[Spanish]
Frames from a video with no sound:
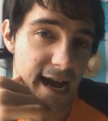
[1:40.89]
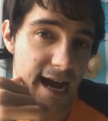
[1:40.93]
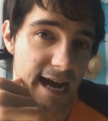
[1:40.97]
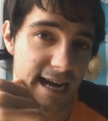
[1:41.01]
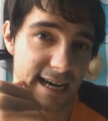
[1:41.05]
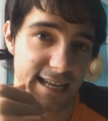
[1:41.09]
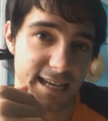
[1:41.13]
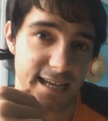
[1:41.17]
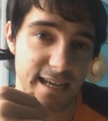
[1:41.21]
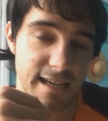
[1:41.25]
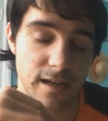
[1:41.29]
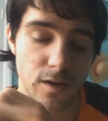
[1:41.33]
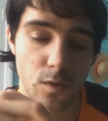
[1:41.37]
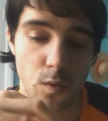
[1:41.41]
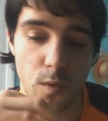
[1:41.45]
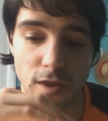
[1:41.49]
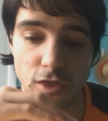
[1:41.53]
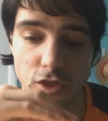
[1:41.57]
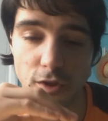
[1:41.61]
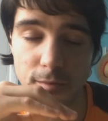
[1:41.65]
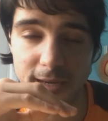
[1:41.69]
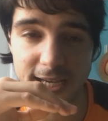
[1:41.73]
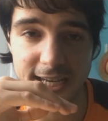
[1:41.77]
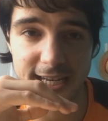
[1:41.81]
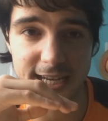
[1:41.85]
Haré,
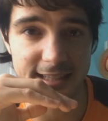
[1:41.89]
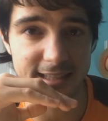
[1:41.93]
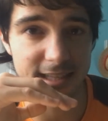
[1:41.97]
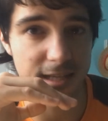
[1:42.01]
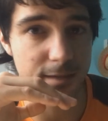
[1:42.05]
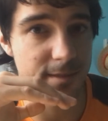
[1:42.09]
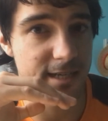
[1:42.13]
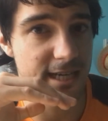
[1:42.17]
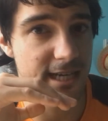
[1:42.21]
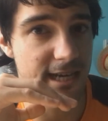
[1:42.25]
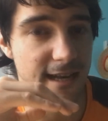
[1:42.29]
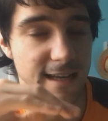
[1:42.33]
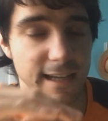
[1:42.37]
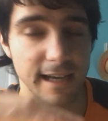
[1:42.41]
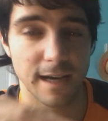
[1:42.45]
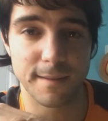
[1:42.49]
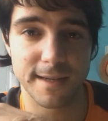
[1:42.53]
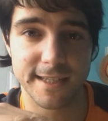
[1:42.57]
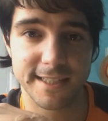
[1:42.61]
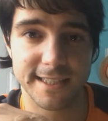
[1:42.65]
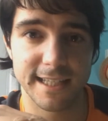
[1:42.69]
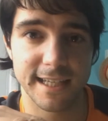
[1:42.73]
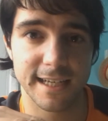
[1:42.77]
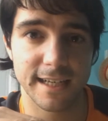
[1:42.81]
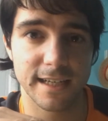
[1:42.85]
cuando mañana termine la Liga
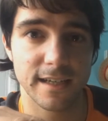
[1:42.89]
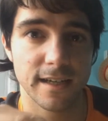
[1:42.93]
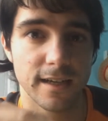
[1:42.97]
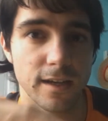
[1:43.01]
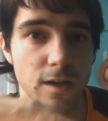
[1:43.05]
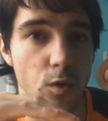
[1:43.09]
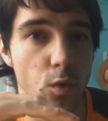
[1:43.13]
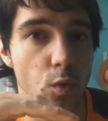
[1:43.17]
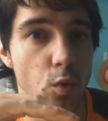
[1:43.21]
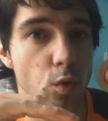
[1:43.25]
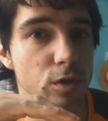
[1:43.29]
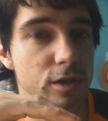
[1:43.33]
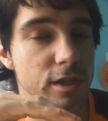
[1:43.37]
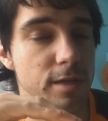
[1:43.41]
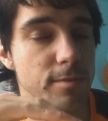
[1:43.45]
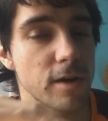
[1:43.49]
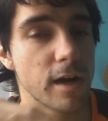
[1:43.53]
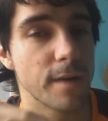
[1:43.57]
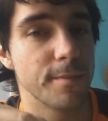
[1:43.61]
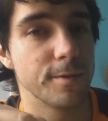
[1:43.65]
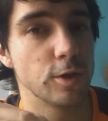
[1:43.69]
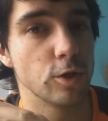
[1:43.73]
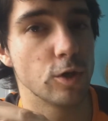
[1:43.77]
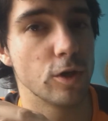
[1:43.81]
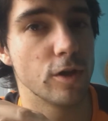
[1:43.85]
Master,
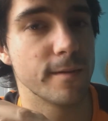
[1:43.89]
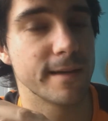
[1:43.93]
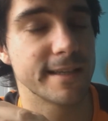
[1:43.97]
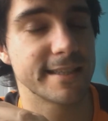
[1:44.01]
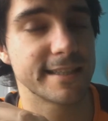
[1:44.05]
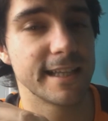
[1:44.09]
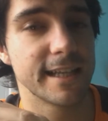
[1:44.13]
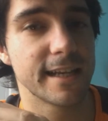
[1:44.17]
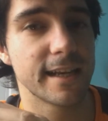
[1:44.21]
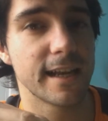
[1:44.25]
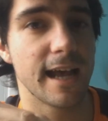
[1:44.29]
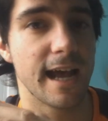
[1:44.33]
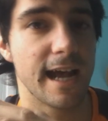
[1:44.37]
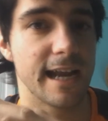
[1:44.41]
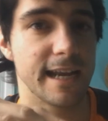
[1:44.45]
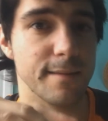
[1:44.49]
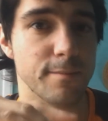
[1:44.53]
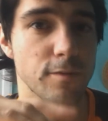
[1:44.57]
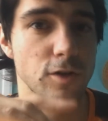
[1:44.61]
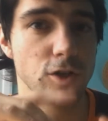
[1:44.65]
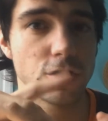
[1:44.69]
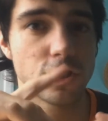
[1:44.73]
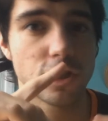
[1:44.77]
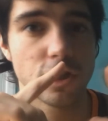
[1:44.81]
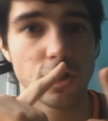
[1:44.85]
último capítulo de Master,
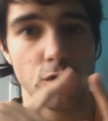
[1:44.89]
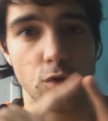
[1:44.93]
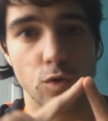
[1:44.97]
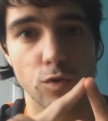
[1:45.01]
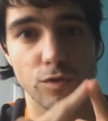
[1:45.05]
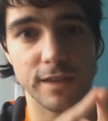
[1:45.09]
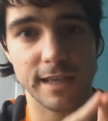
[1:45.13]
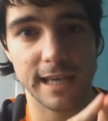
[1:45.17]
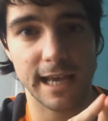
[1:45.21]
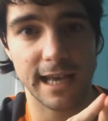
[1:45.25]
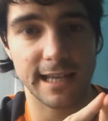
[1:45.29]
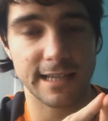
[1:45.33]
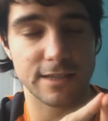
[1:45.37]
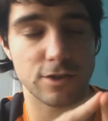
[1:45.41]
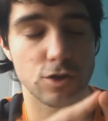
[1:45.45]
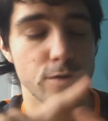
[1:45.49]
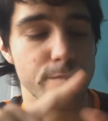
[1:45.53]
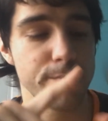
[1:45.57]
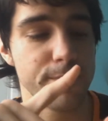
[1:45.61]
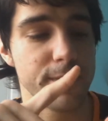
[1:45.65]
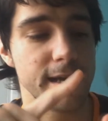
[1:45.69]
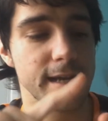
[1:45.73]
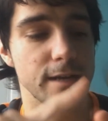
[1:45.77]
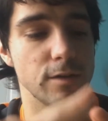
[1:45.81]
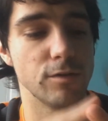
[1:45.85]
haremos un día
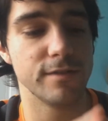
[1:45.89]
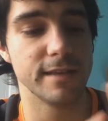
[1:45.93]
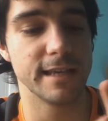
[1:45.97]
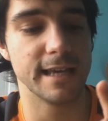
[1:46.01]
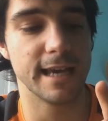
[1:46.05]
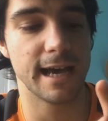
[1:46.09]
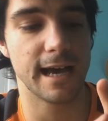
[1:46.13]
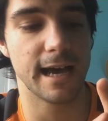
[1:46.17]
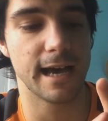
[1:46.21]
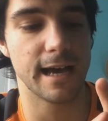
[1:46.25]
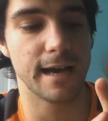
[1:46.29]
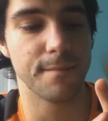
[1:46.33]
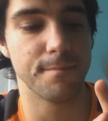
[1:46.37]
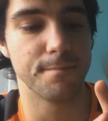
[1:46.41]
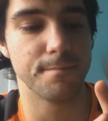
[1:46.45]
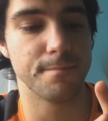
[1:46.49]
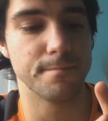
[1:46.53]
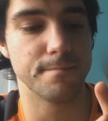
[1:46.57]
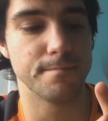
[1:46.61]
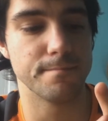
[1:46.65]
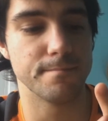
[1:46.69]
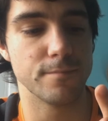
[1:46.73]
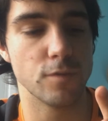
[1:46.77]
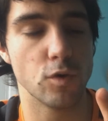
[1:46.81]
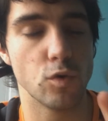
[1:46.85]
Super, un día
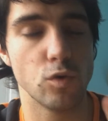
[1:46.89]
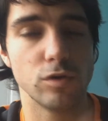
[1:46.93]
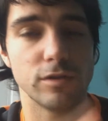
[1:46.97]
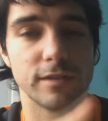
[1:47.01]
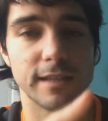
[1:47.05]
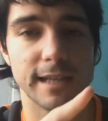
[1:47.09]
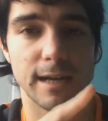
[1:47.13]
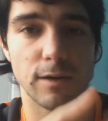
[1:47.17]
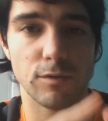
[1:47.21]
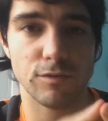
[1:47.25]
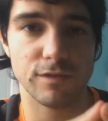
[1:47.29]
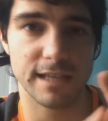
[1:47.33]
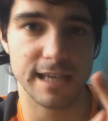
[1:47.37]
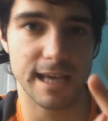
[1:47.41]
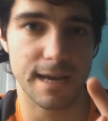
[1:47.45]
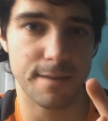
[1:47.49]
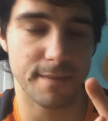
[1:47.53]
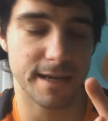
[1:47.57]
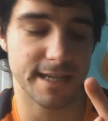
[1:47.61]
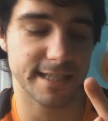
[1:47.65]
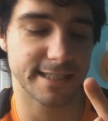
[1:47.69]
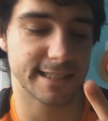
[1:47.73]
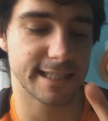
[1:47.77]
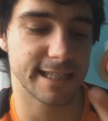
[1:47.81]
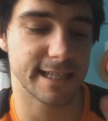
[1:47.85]
mm, Ultra, un día
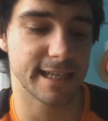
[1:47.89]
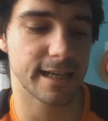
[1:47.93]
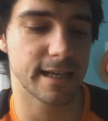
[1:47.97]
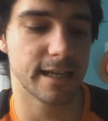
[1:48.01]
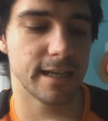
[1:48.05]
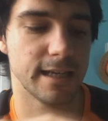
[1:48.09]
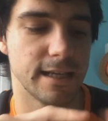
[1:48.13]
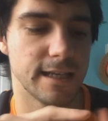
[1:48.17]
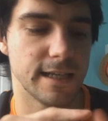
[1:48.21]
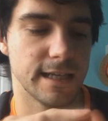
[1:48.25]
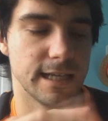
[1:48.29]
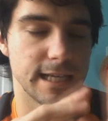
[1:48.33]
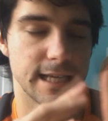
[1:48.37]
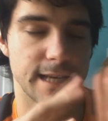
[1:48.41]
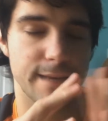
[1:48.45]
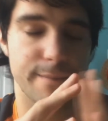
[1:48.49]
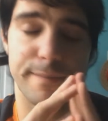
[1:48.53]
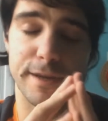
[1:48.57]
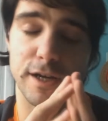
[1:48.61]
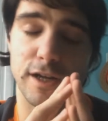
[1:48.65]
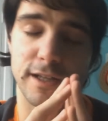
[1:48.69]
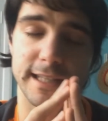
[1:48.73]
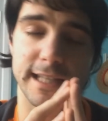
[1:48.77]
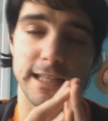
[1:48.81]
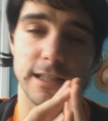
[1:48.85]
Master.
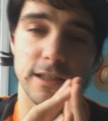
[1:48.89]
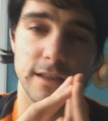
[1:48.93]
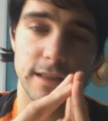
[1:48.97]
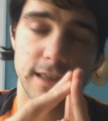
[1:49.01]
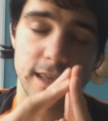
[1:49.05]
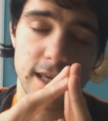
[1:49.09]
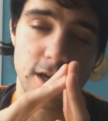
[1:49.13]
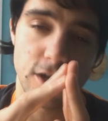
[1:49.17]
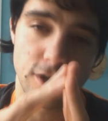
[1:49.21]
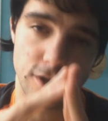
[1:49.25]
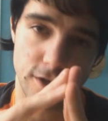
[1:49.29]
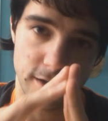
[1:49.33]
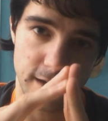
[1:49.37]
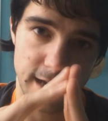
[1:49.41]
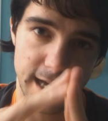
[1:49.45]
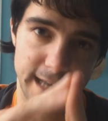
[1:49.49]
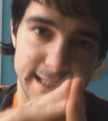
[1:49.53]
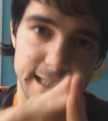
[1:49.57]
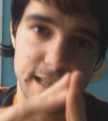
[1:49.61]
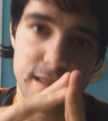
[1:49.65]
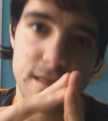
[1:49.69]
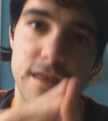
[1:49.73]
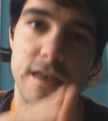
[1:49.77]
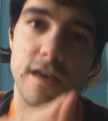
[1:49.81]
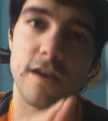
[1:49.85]
Pero atención,
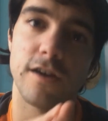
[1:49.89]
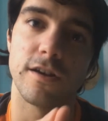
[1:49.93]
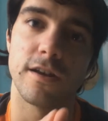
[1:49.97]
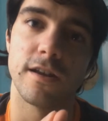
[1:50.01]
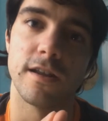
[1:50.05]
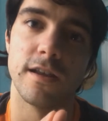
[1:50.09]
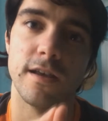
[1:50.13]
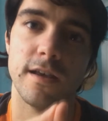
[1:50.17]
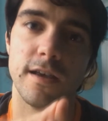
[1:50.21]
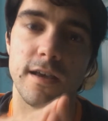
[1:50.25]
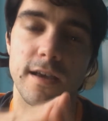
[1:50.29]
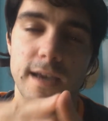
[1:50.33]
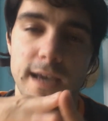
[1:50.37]
atención.